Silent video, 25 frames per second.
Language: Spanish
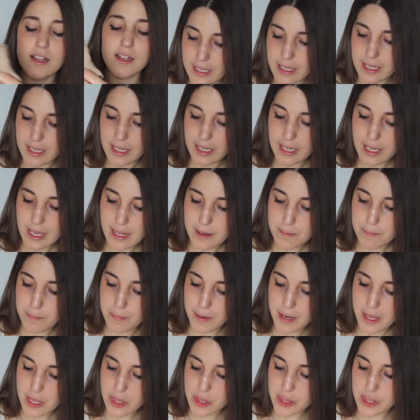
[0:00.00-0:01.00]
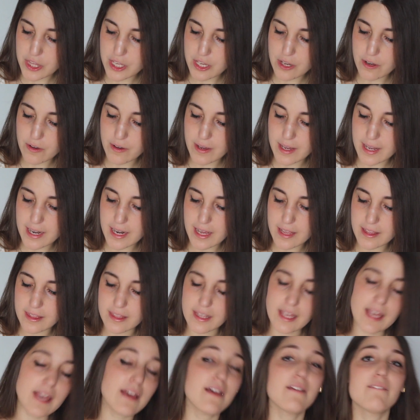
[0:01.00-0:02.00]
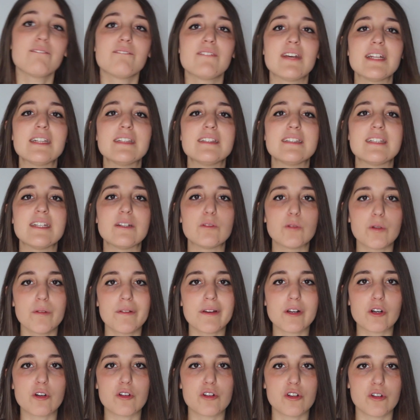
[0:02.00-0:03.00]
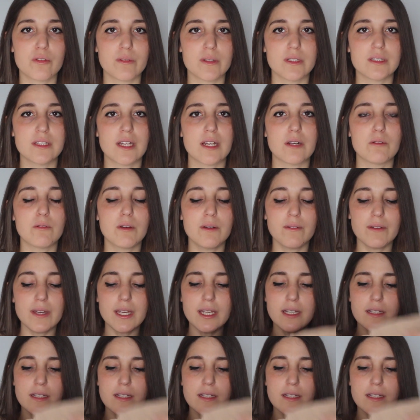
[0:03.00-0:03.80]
Y el precio era de 29,99.